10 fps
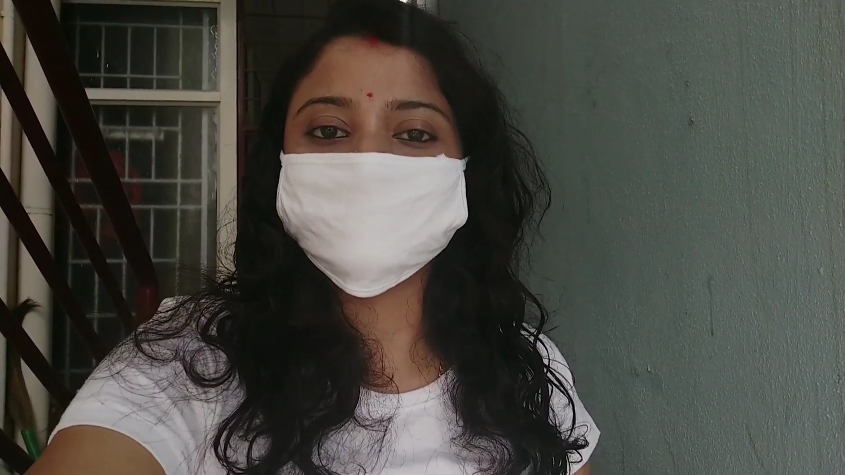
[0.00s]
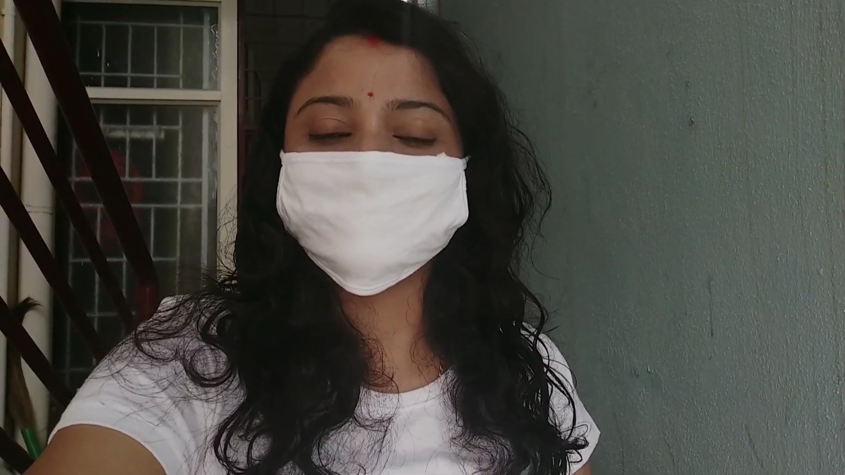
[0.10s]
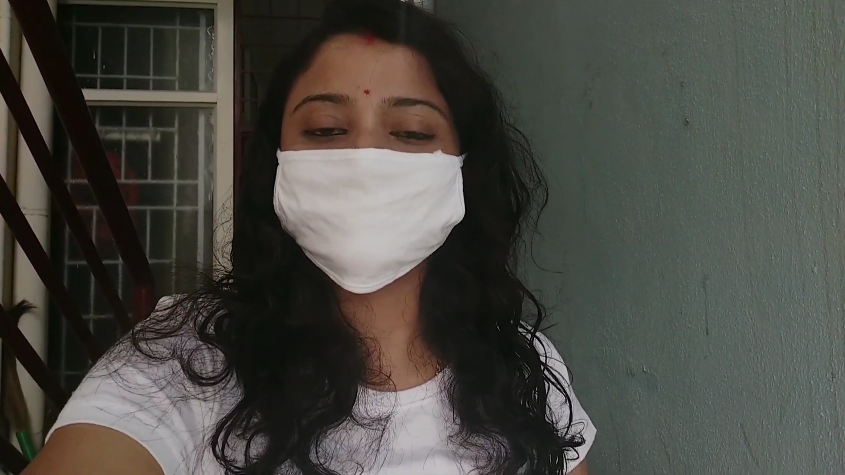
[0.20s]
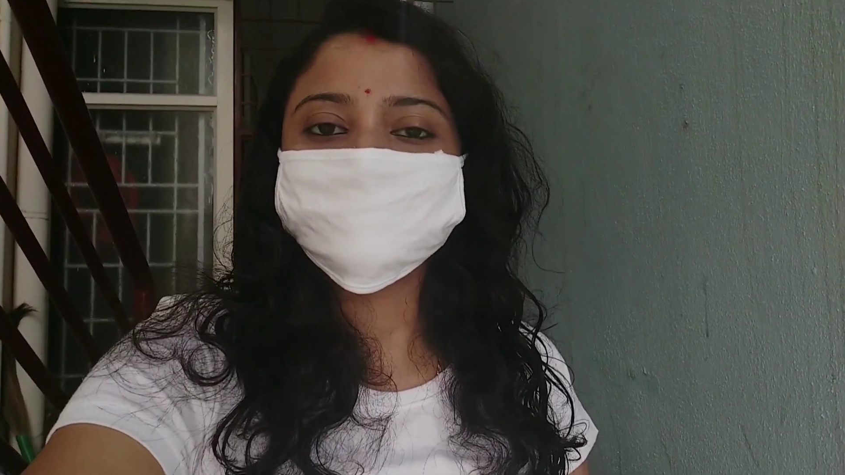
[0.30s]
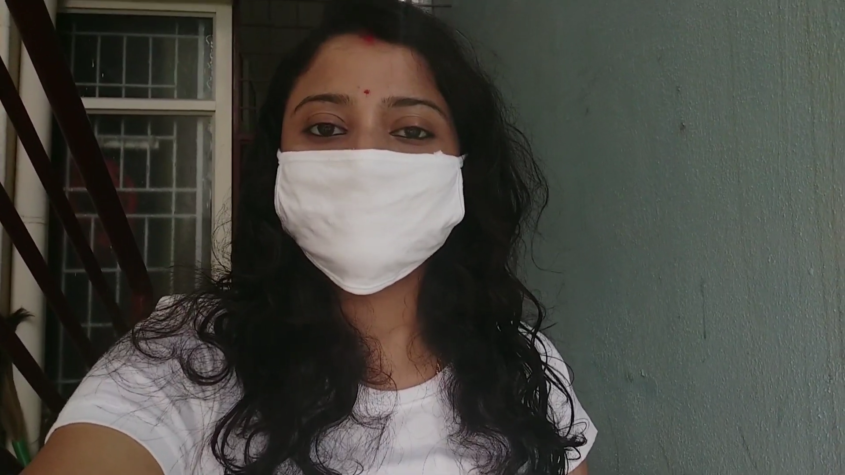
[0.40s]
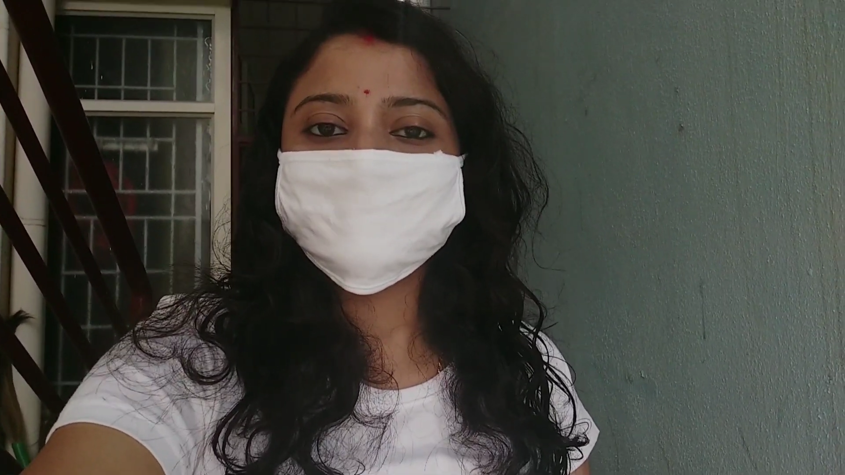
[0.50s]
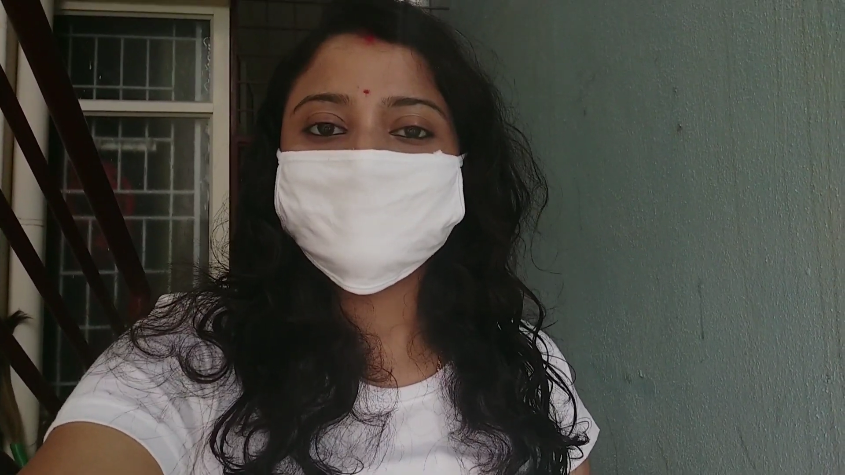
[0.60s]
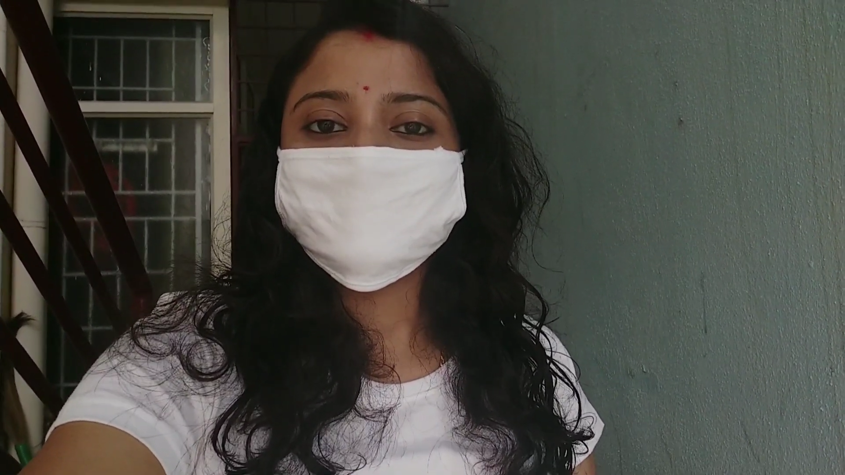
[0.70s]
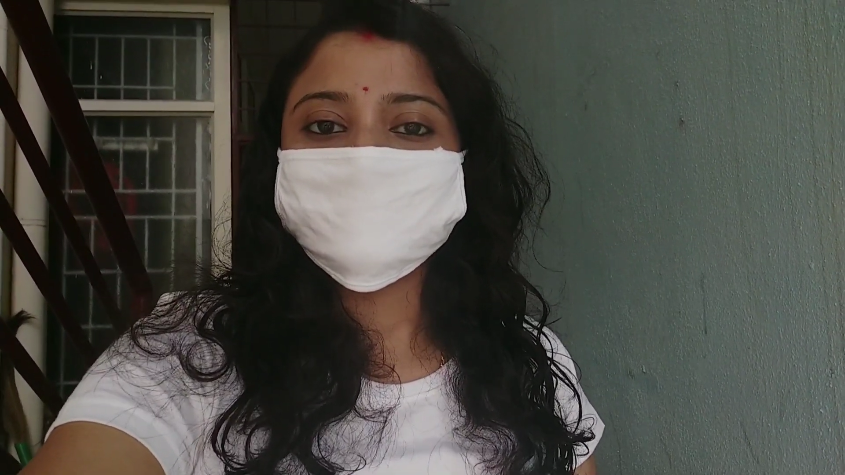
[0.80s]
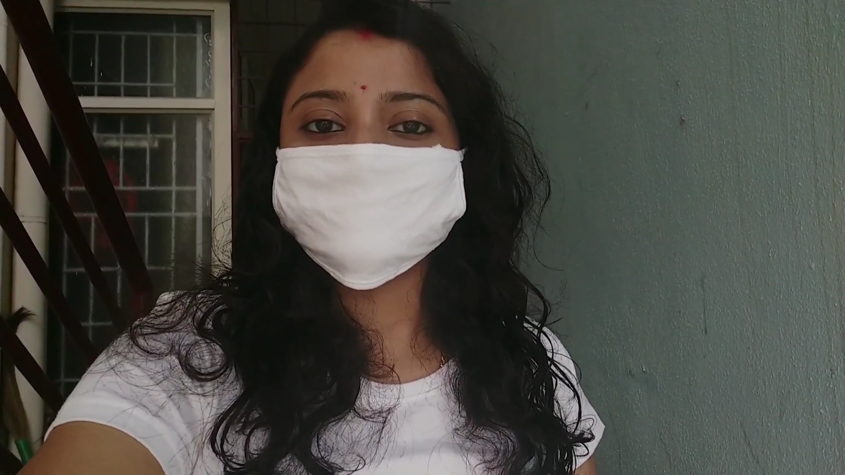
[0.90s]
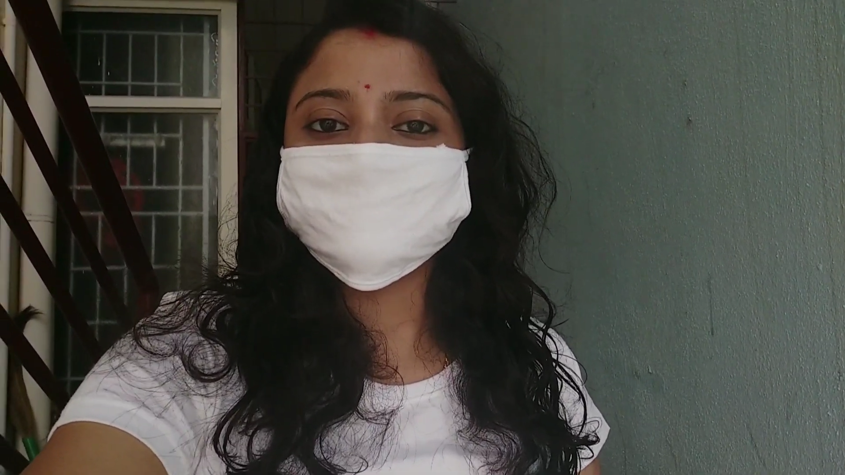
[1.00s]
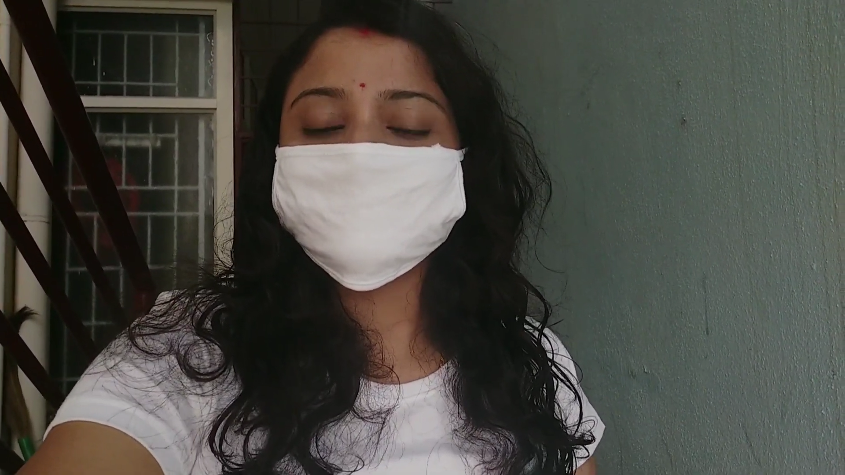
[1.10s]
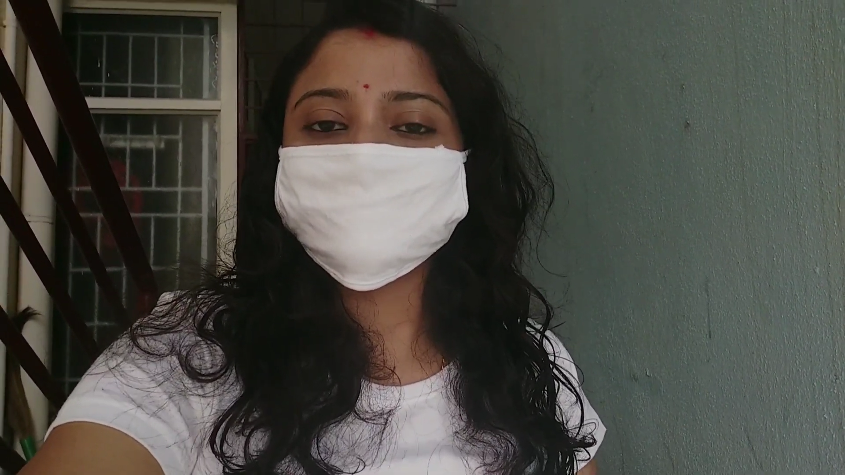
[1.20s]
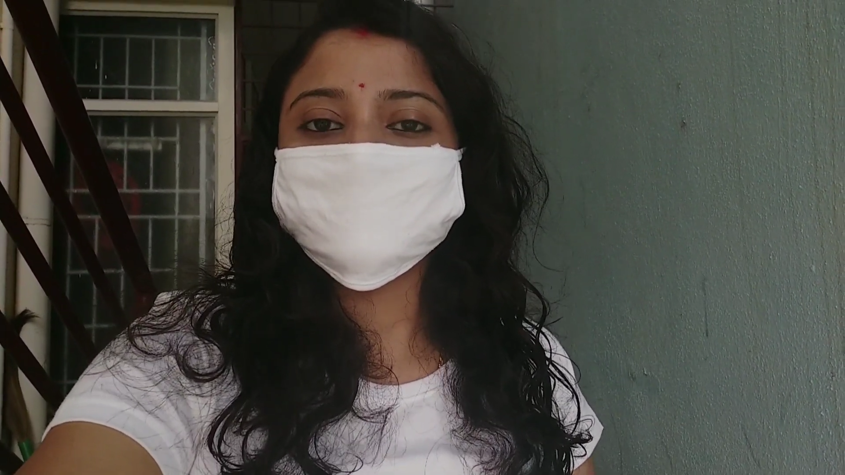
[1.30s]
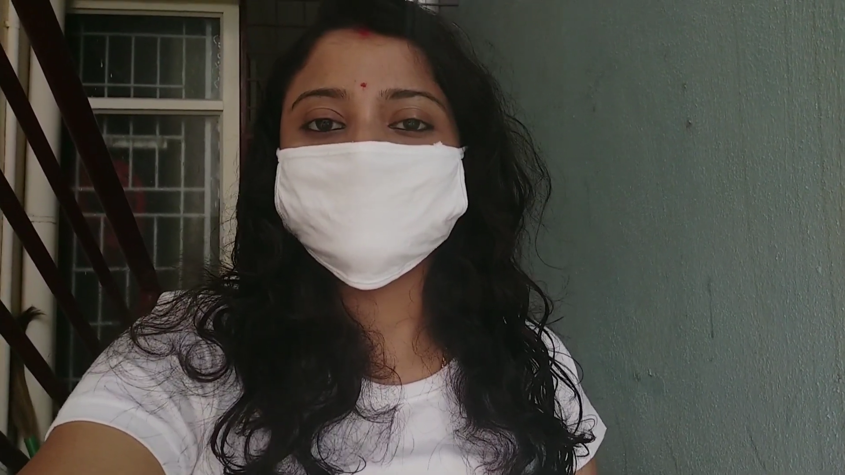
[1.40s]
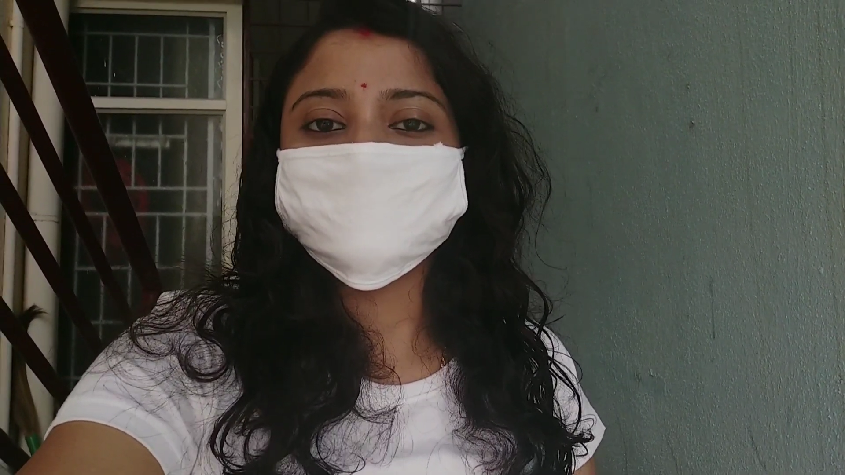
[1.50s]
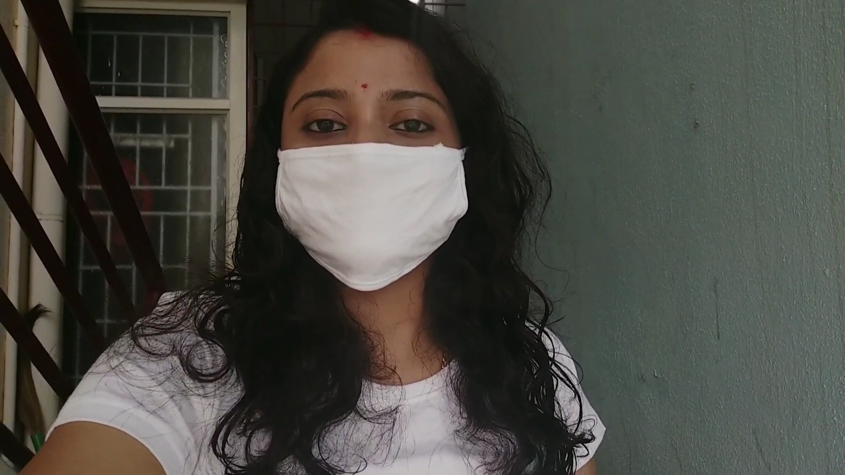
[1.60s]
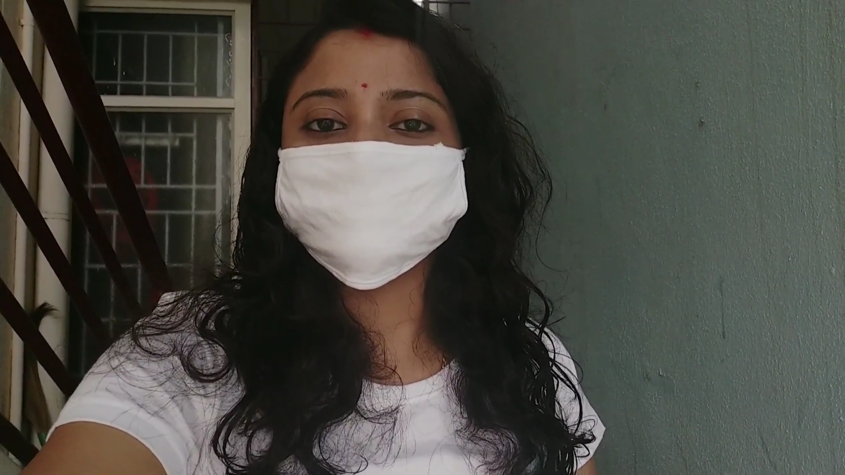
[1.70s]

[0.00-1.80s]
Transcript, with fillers: करूँ इसलिए मैंने ये